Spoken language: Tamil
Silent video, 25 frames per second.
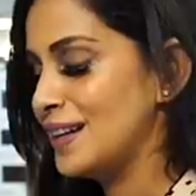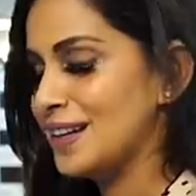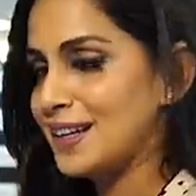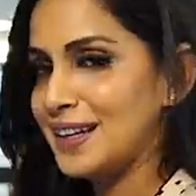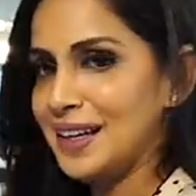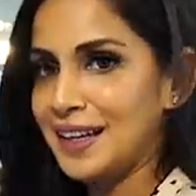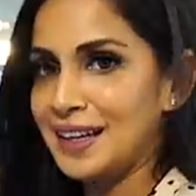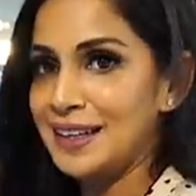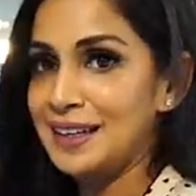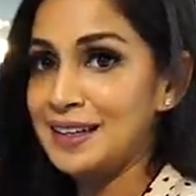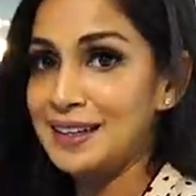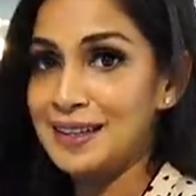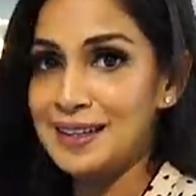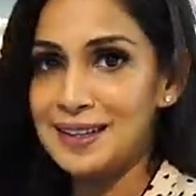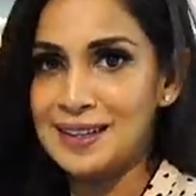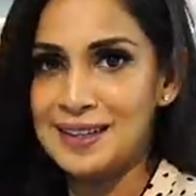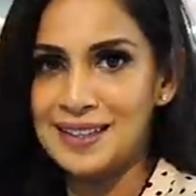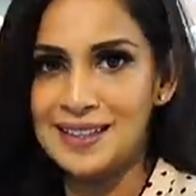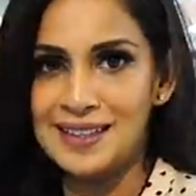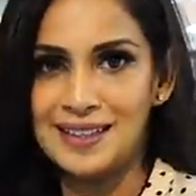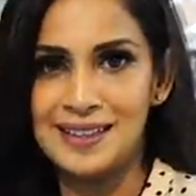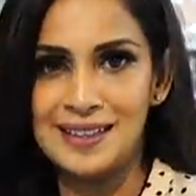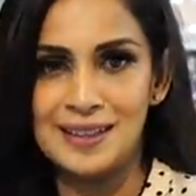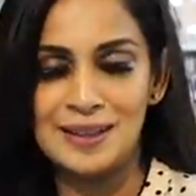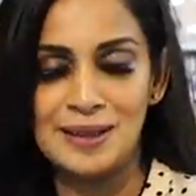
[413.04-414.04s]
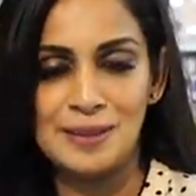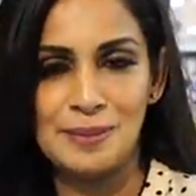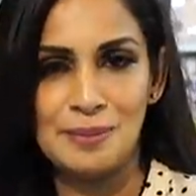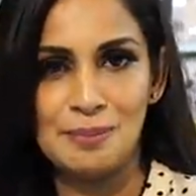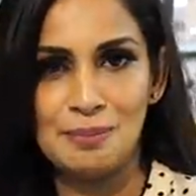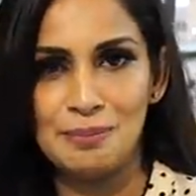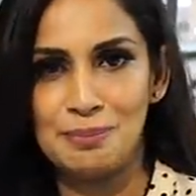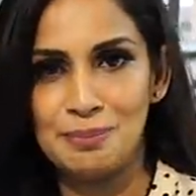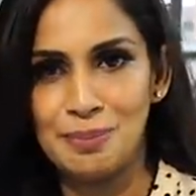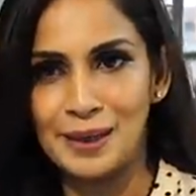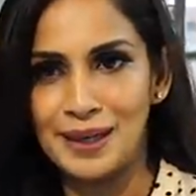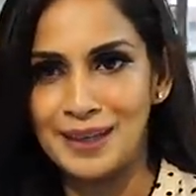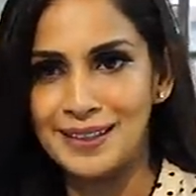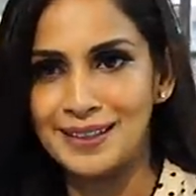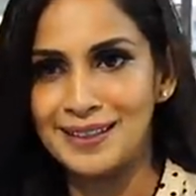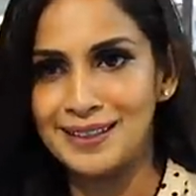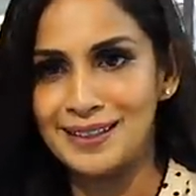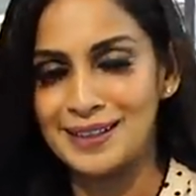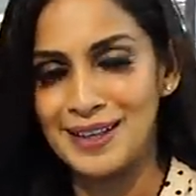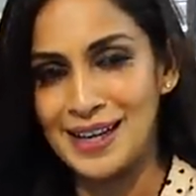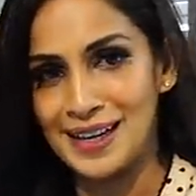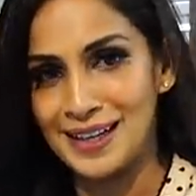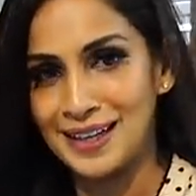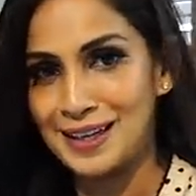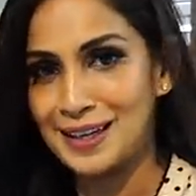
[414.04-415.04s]
கண்ணில்
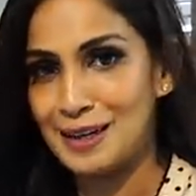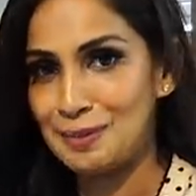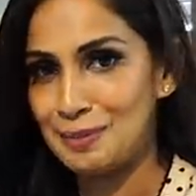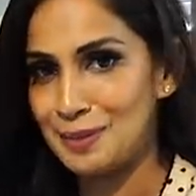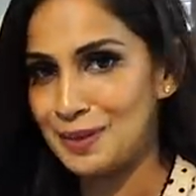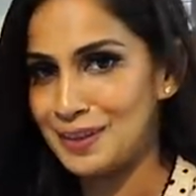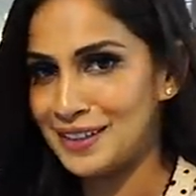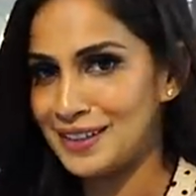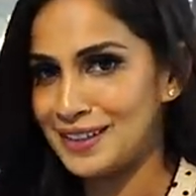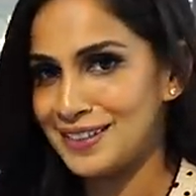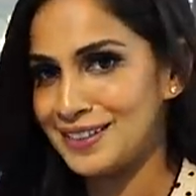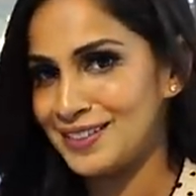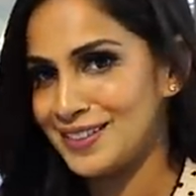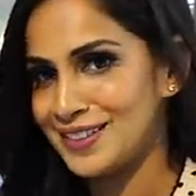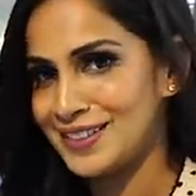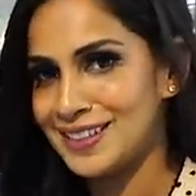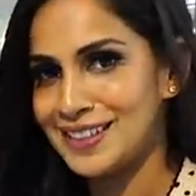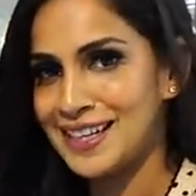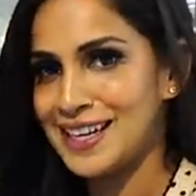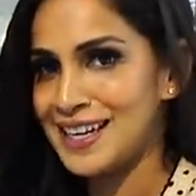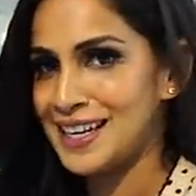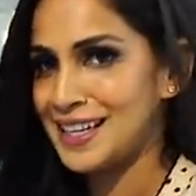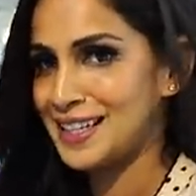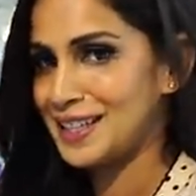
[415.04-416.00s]
படுறது அழகாக படுறது வந்து நான்